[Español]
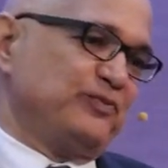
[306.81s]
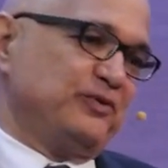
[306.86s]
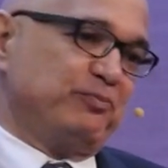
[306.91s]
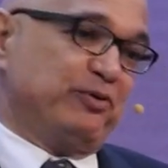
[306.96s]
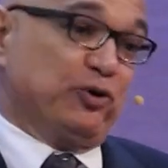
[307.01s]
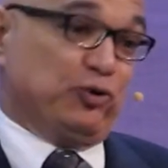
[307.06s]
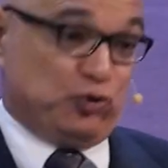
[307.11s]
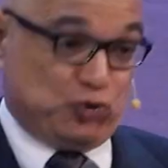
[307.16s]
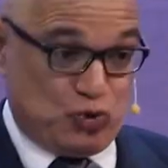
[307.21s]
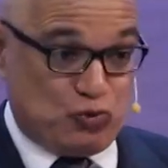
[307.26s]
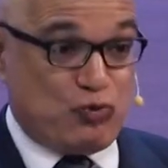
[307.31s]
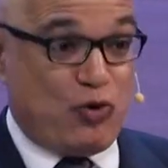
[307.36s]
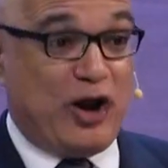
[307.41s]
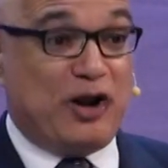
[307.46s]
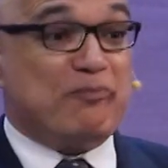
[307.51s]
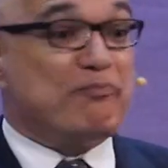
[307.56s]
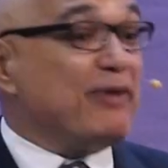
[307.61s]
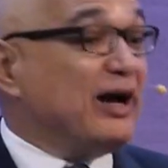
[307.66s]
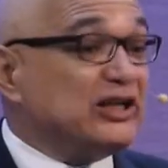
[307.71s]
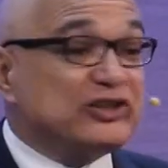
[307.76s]
pero tuvo al
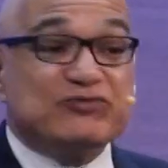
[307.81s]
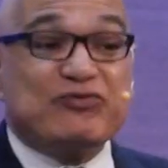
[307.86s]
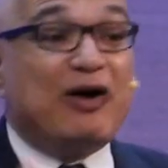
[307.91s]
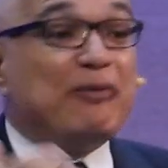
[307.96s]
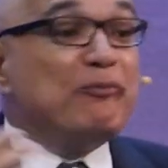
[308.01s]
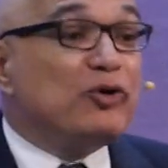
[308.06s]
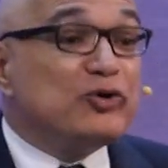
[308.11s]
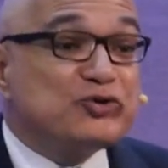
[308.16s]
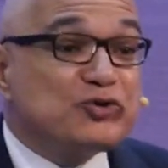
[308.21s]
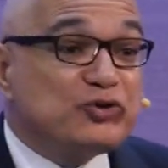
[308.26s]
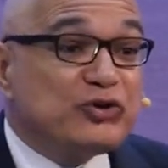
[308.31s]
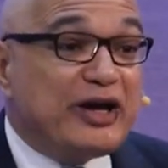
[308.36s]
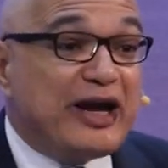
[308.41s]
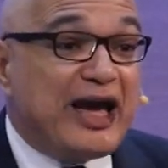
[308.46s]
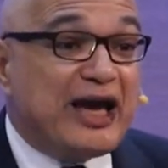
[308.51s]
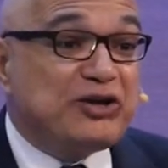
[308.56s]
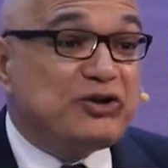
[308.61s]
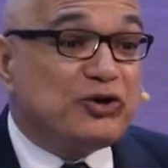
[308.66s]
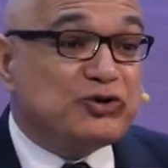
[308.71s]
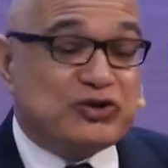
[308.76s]
más famoso de
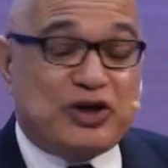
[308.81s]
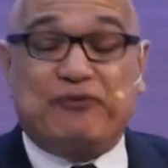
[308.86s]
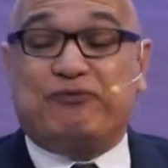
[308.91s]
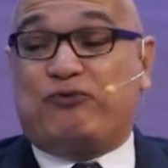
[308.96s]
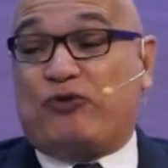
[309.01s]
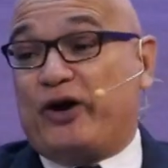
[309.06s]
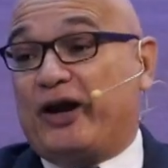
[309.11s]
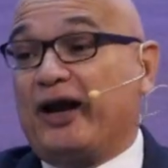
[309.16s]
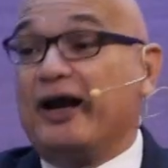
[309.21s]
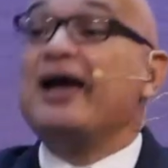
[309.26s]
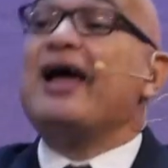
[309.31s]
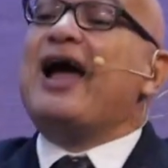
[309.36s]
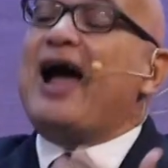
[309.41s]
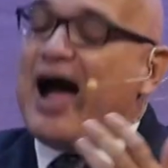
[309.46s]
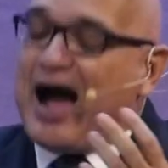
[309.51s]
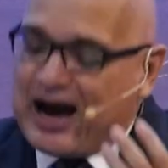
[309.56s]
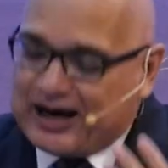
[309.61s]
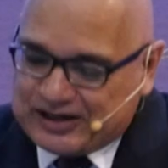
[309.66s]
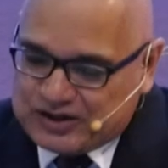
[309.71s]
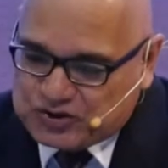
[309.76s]
ellos, que fue
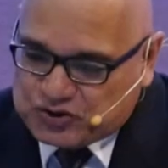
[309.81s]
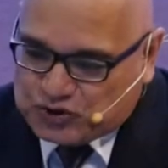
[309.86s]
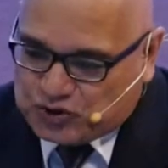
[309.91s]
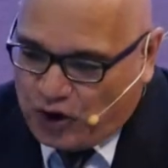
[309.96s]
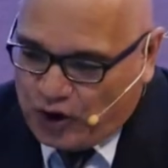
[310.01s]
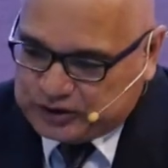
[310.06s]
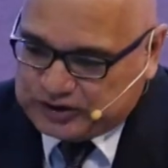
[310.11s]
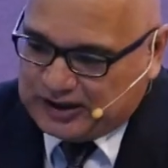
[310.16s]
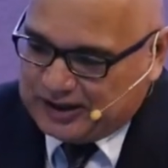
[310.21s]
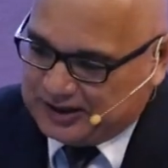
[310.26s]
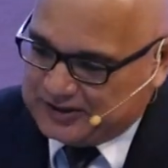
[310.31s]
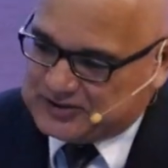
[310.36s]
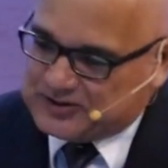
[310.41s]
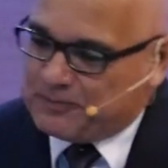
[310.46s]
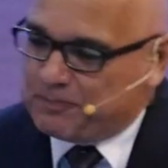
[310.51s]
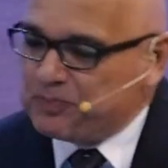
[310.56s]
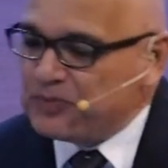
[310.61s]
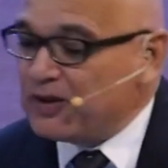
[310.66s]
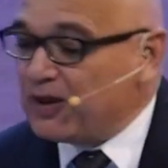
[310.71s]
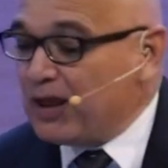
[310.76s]
Aristóteles.
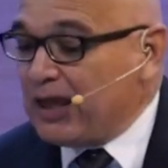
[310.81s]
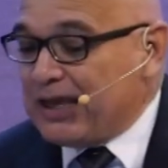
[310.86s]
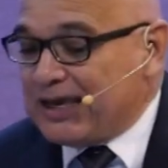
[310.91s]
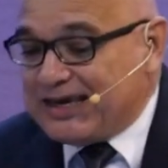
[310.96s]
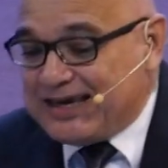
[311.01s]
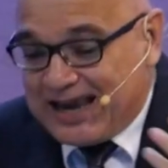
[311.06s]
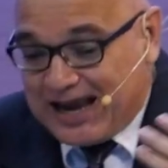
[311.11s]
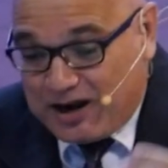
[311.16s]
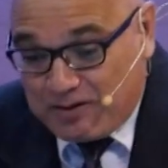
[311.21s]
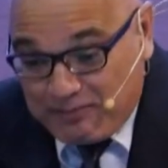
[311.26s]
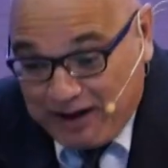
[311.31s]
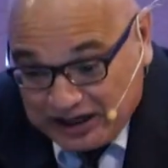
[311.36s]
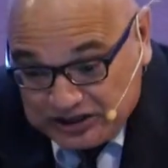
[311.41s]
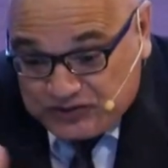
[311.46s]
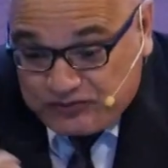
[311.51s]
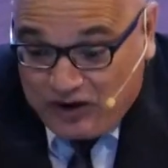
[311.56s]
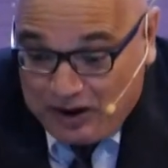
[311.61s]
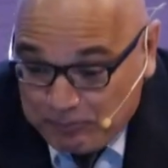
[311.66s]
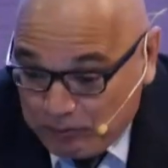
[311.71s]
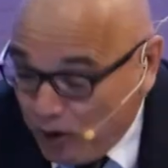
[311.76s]
Y el más
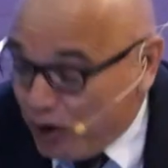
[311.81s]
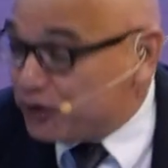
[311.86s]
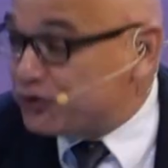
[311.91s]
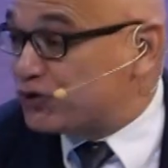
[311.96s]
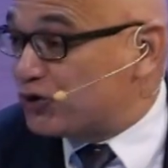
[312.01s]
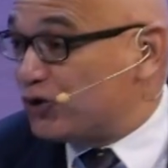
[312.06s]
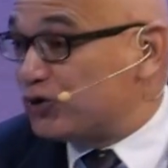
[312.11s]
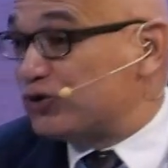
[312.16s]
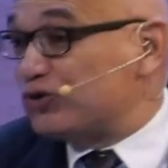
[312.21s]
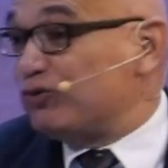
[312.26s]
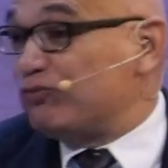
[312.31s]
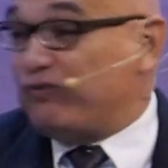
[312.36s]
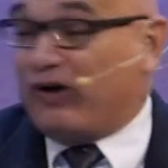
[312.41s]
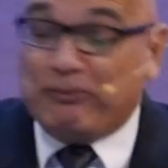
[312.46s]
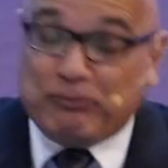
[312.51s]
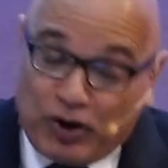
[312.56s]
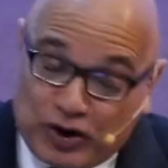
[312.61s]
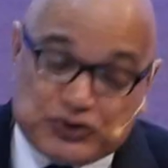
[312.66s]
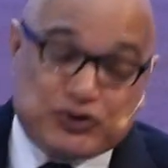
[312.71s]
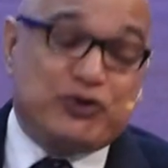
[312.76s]
famoso,
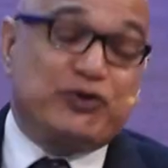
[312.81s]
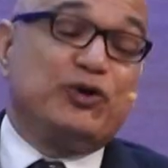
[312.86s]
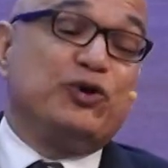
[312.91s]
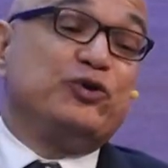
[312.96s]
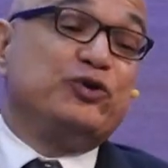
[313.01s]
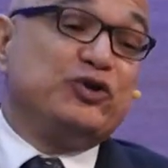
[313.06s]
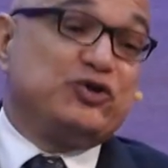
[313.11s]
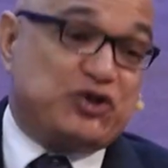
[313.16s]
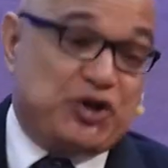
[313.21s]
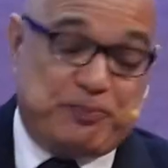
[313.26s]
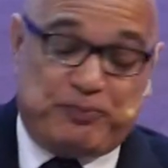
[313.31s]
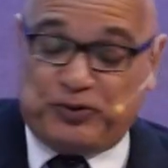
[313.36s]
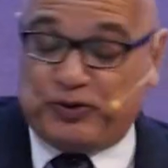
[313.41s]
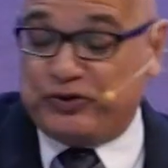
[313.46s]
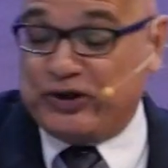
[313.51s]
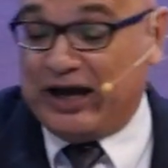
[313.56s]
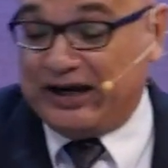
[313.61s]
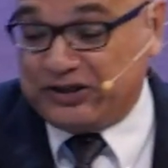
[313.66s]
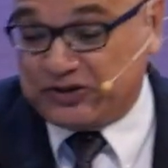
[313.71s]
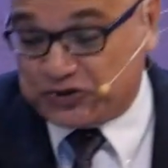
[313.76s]
famoso de los discípulos
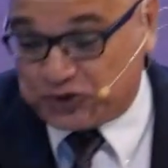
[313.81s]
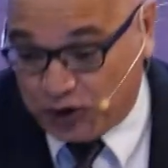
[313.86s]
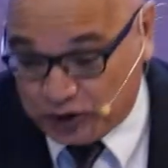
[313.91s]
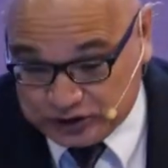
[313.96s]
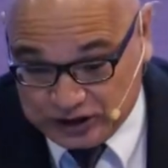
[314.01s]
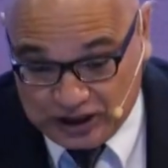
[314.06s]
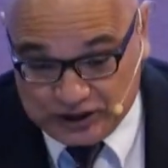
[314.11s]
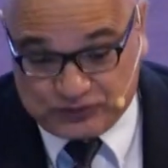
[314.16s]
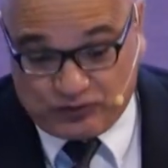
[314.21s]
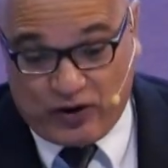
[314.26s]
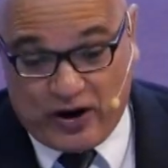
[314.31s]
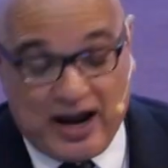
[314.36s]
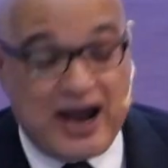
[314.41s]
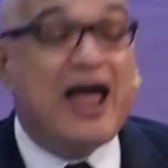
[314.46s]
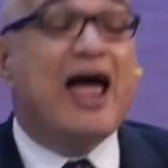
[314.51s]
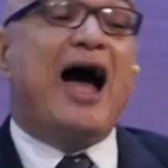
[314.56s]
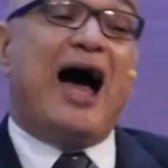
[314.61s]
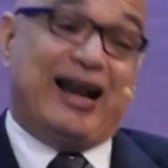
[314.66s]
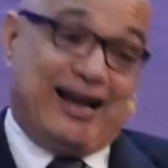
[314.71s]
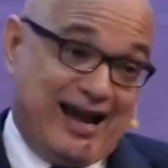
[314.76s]
de Aristóteles fue
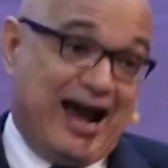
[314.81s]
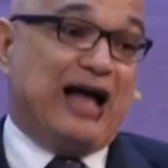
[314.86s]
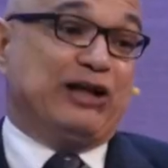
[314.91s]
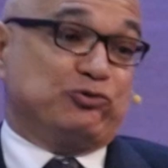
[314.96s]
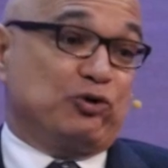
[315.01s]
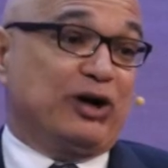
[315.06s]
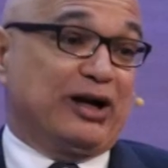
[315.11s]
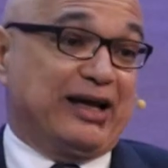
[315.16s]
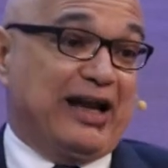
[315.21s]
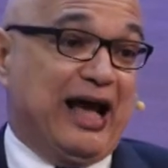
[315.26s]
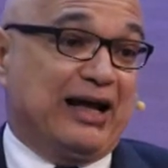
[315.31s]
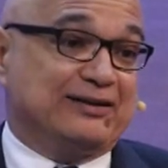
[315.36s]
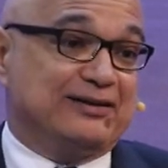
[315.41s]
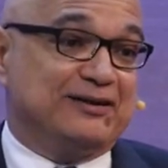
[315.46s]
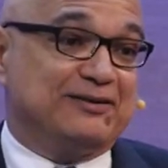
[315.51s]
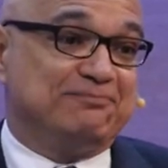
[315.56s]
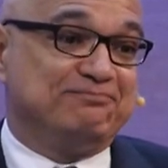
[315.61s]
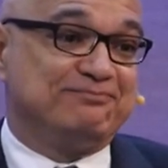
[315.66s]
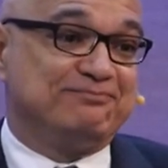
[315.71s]
Alejandro el Grande